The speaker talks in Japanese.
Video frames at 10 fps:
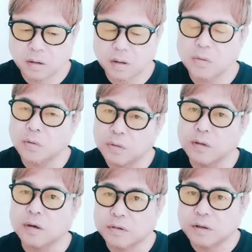
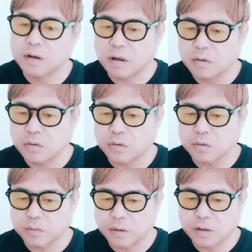イテウォンクラスって韓
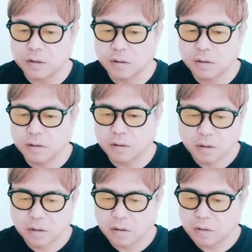国のね、
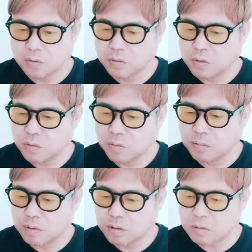あれの日
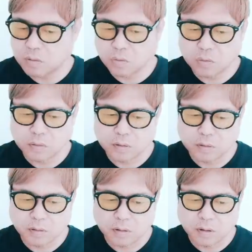本版ってこと
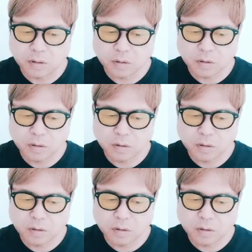ですかね。